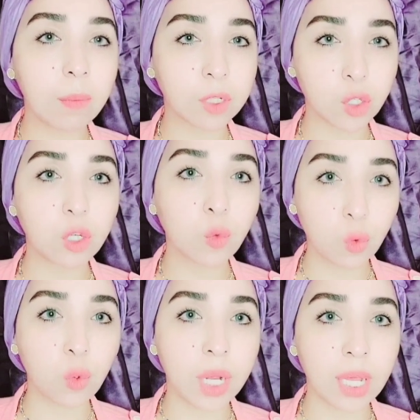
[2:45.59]
بشرته
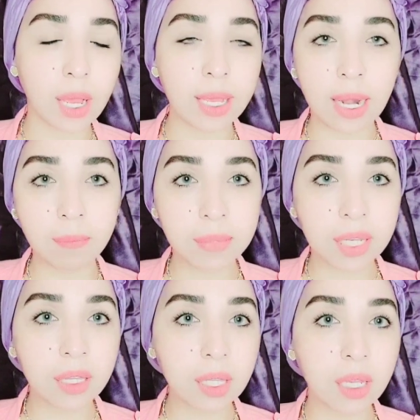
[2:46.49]
دهنية يعني
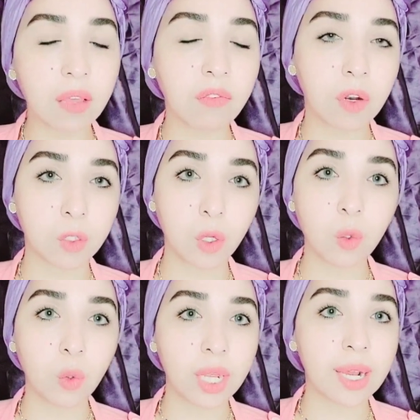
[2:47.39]
بتنتج افرازات
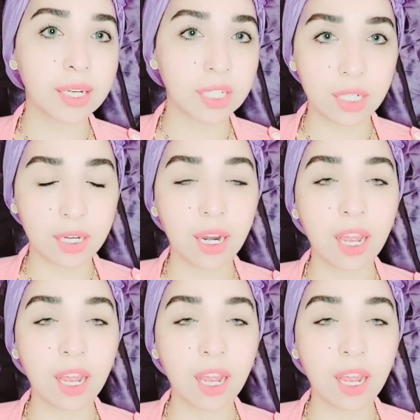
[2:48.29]
دهنية كتير